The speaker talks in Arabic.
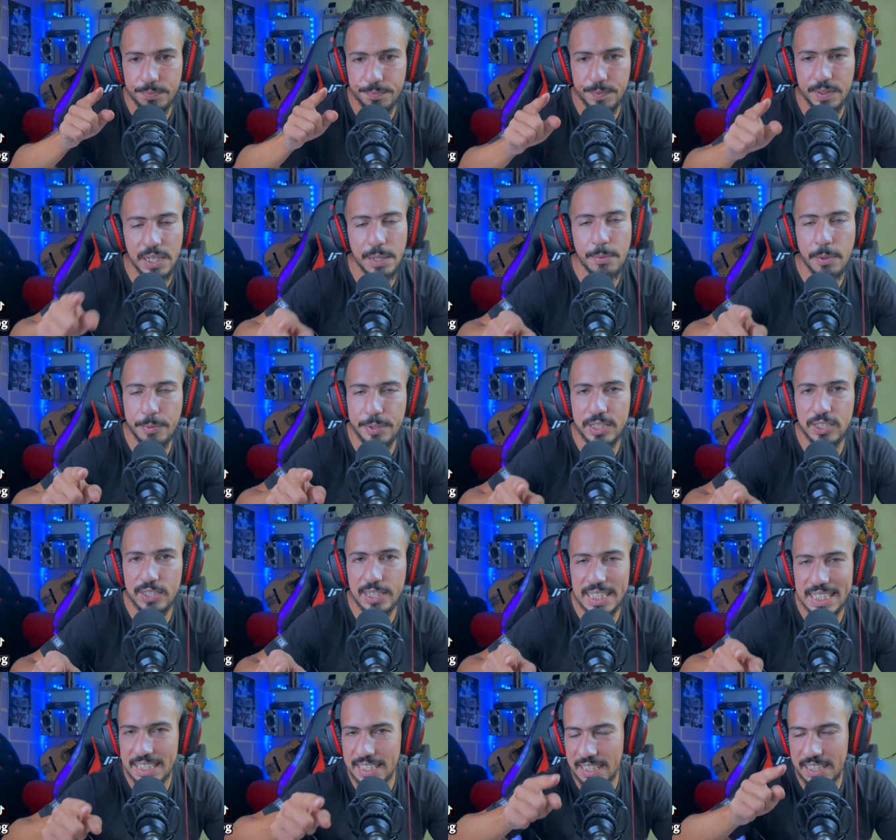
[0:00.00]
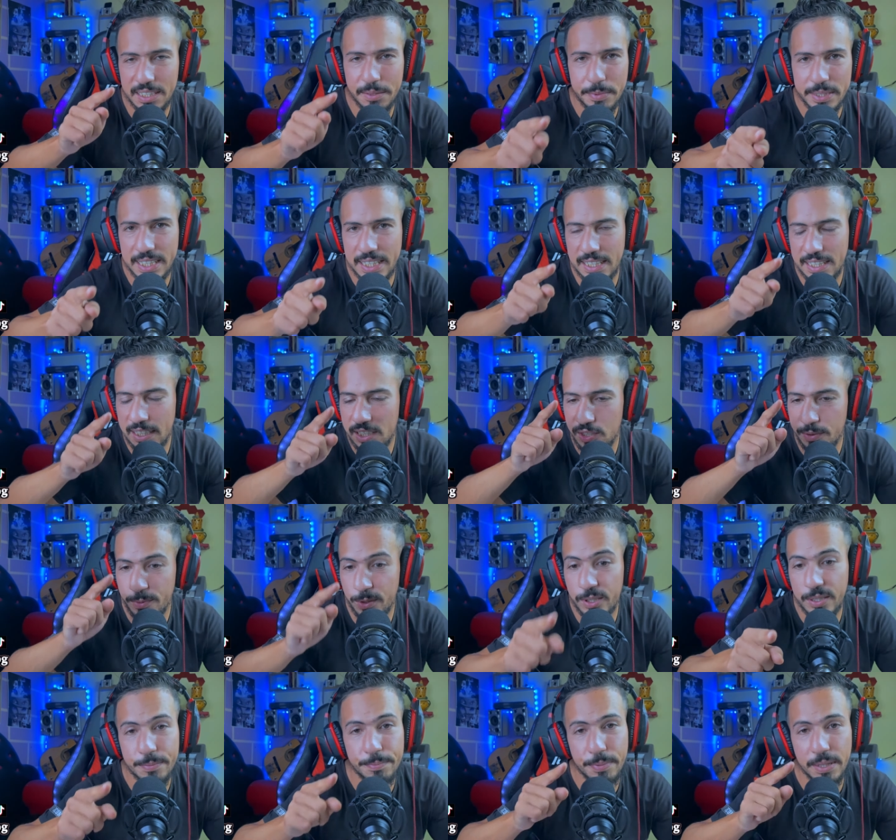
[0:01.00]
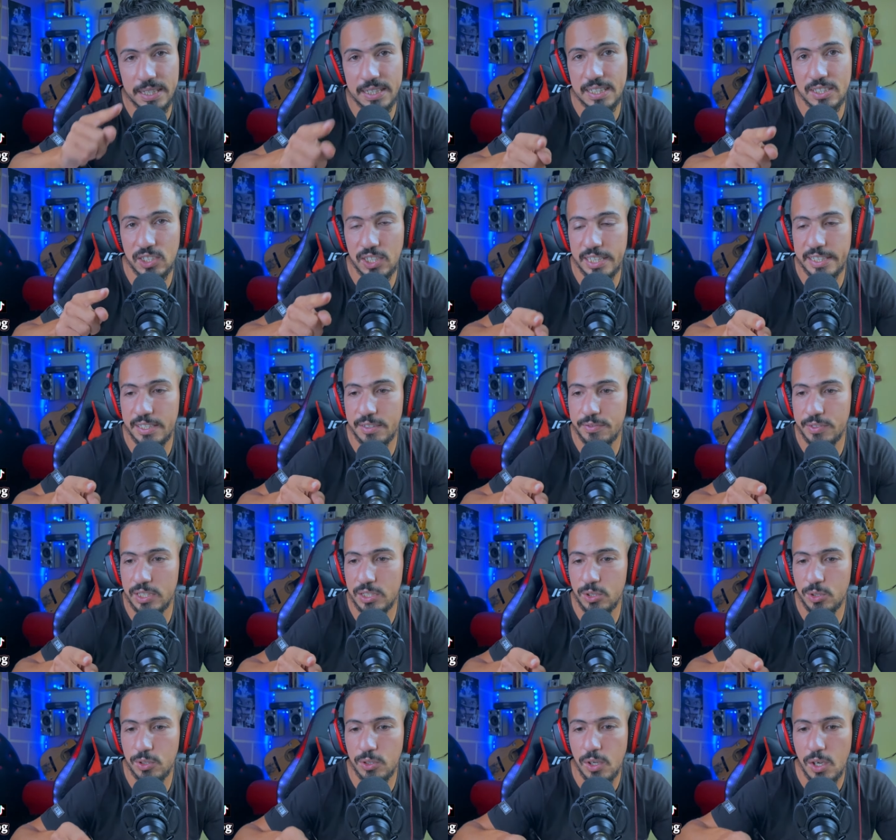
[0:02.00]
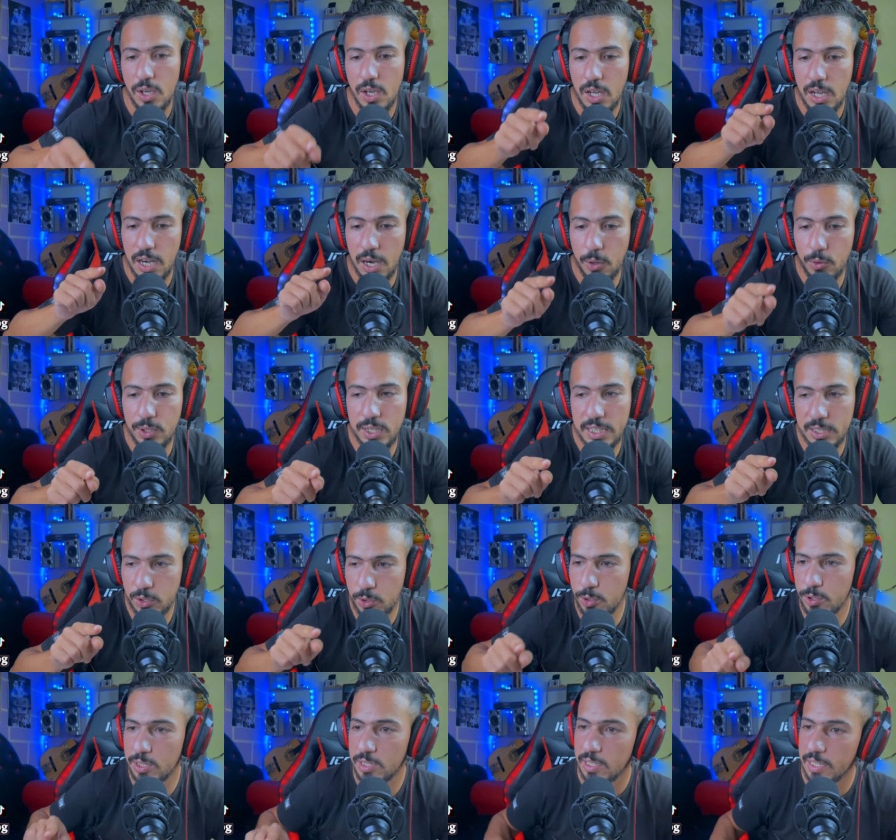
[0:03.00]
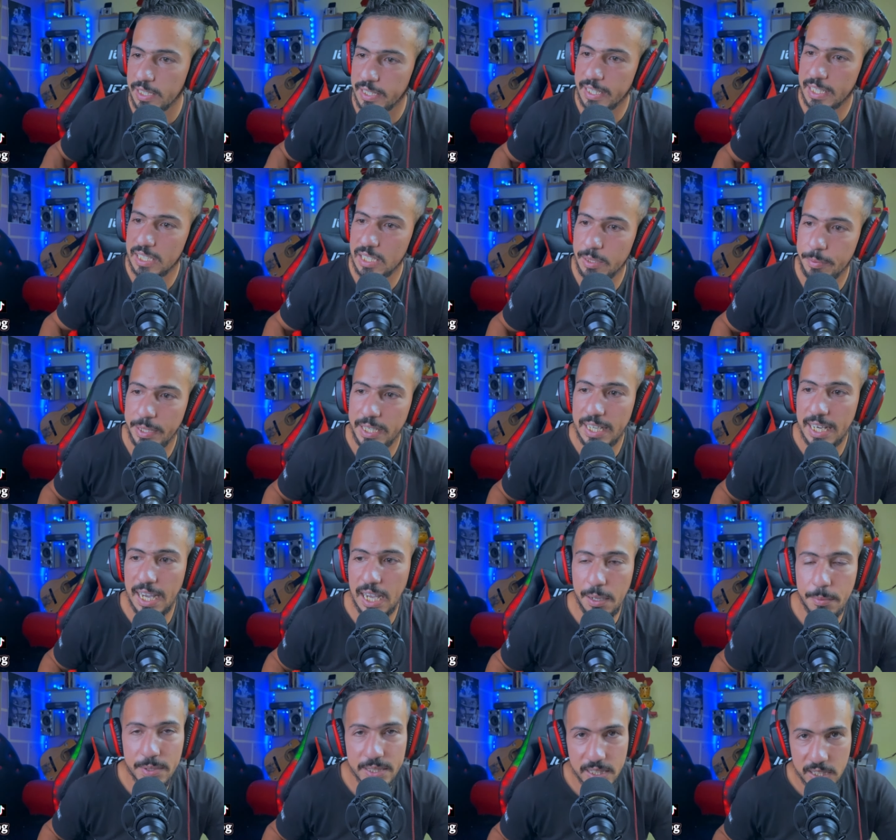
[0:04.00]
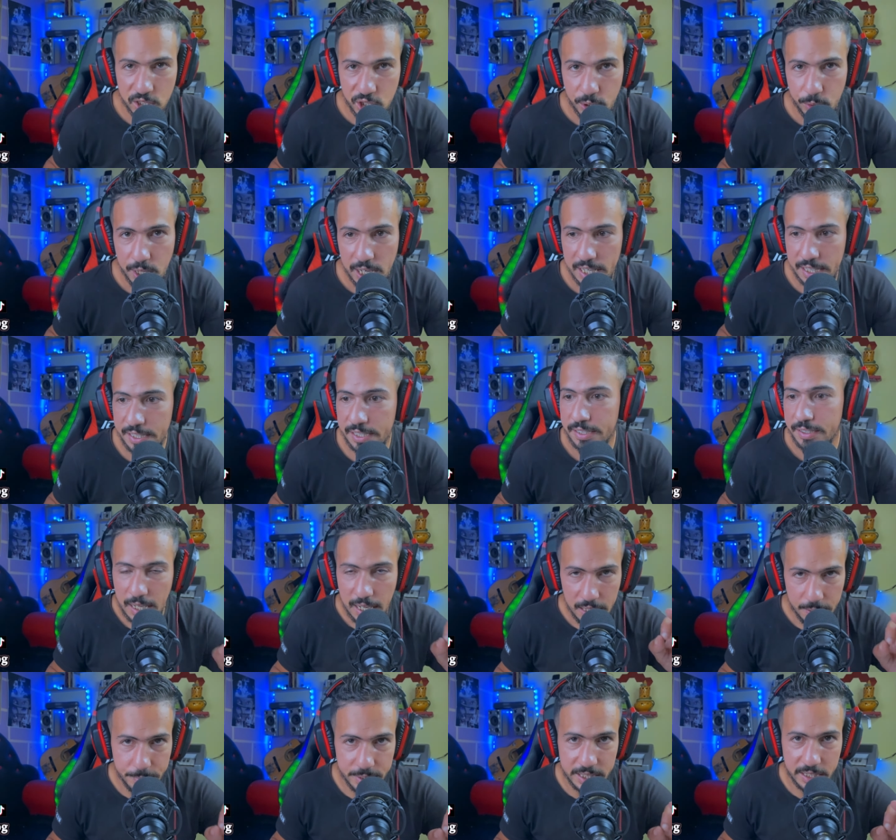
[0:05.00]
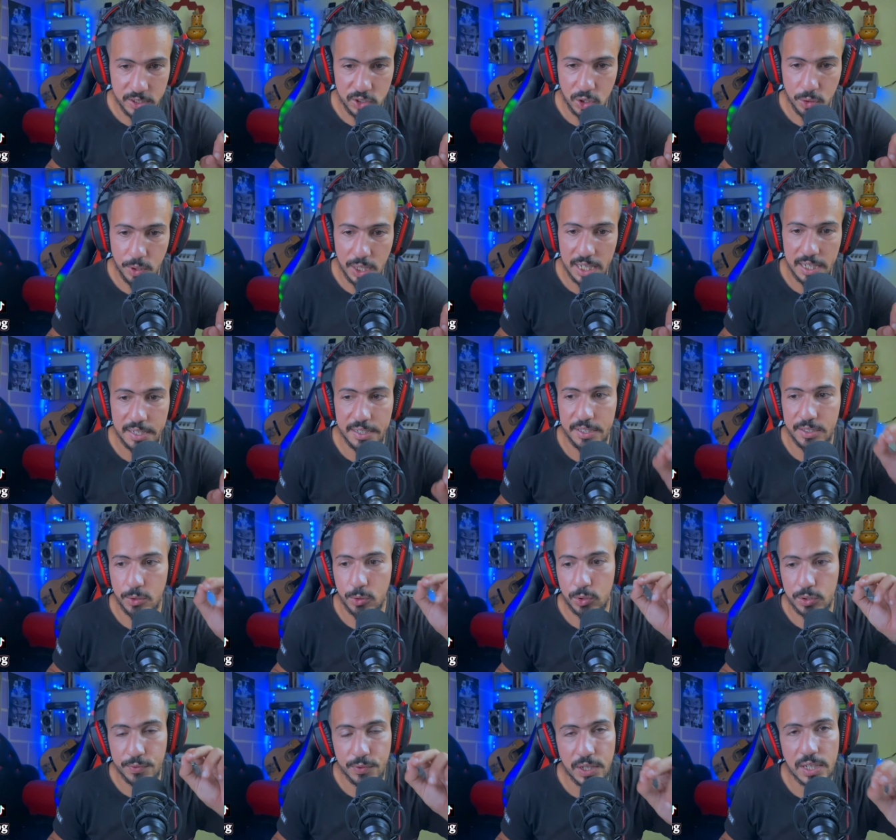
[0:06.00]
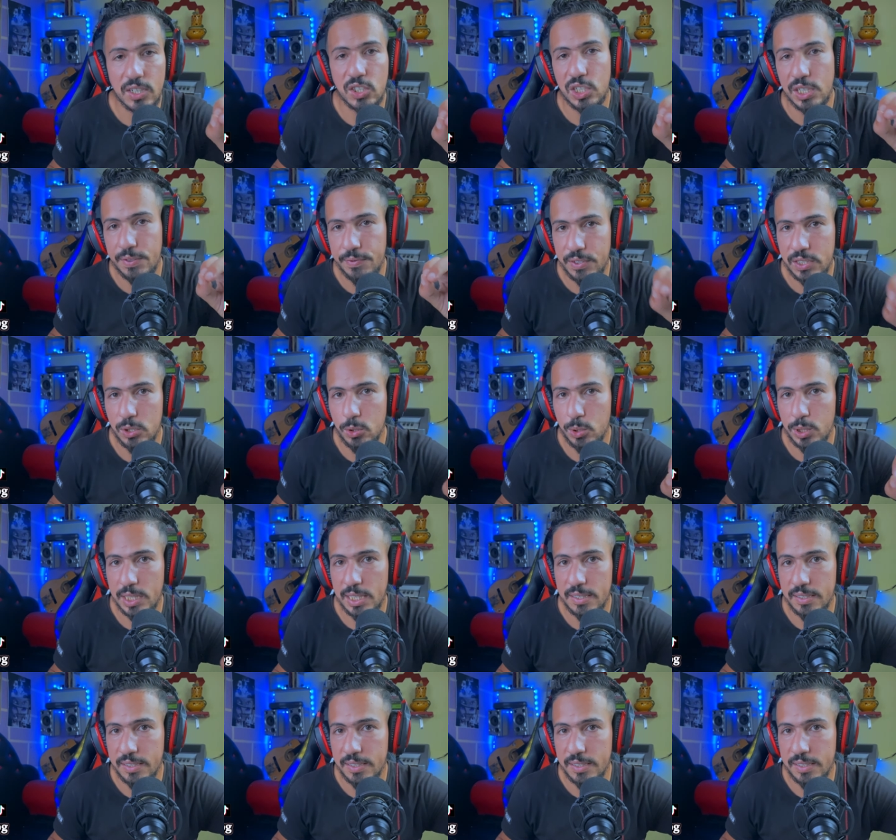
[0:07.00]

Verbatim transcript: الا ما بغيتش تخلي لايك ما تخليش المهم بارطاجي هذا الفيديو او لا دخل قلب على احمد الجوهري احمد الجوهري وتفرج الفيديوهات